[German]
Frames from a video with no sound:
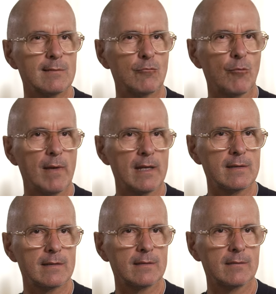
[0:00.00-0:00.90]

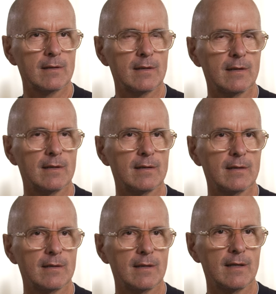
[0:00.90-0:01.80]
Moment
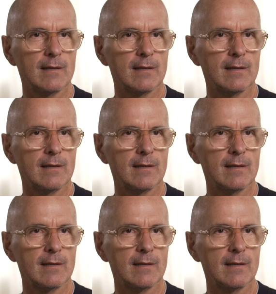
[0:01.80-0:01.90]
in, äh,